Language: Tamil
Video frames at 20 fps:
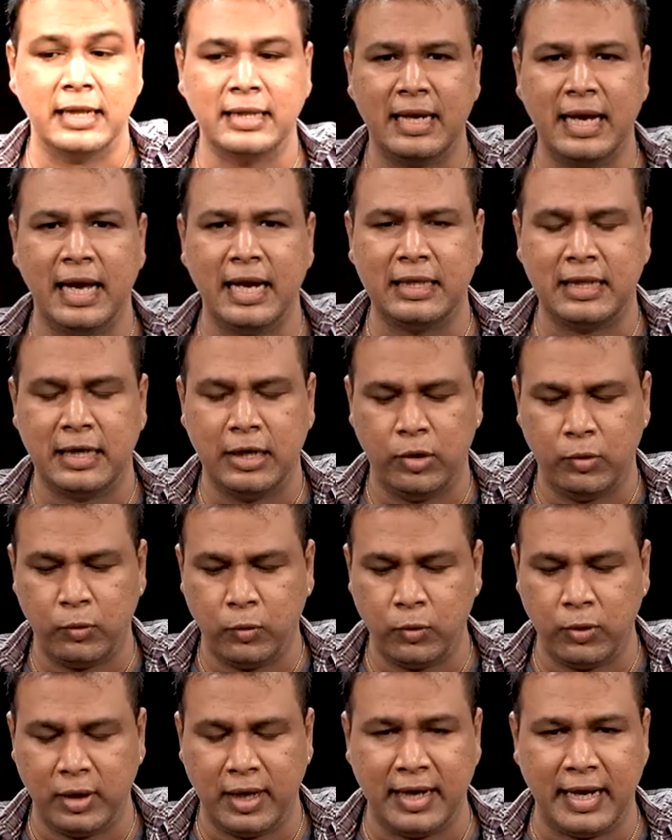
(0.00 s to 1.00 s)
அந்த நேரத்தில்
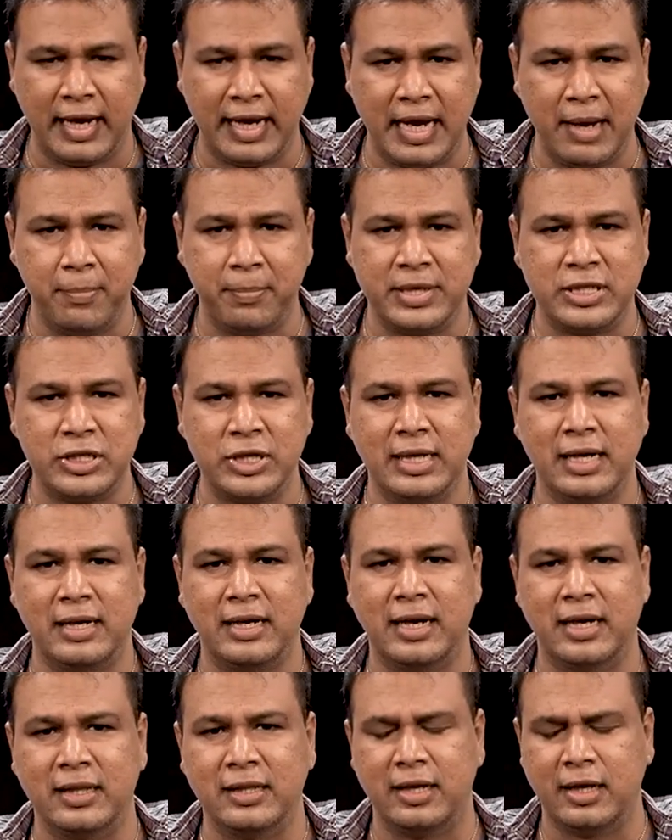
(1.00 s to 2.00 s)
ஊரில் நிறைய
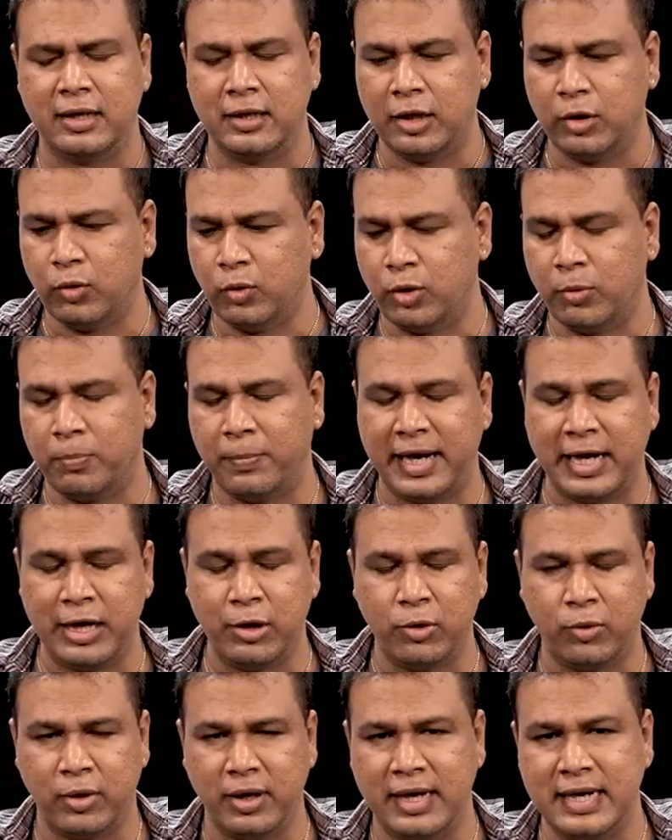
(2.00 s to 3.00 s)
பிரச்சனைகள் நடந்துட்டு இருந்தது ஒரு
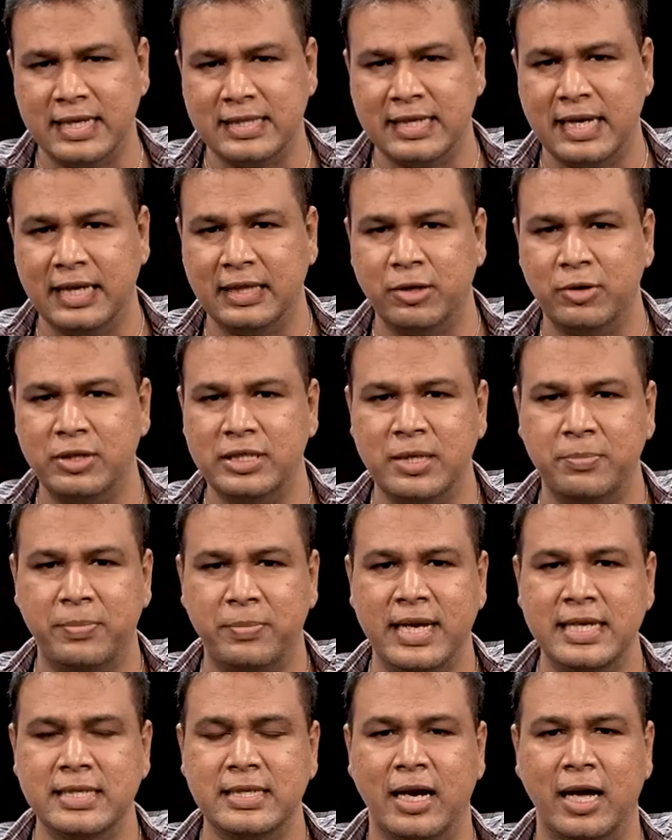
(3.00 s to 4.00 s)
பையனோட என்னை சேர்த்து வச்சு
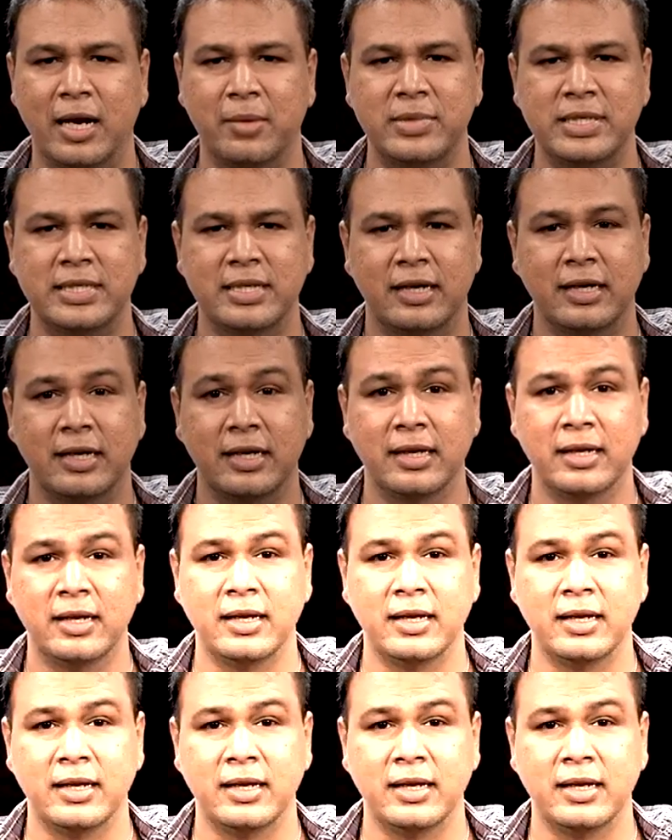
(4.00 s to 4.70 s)
பேச ஆரம்பித்தாங்க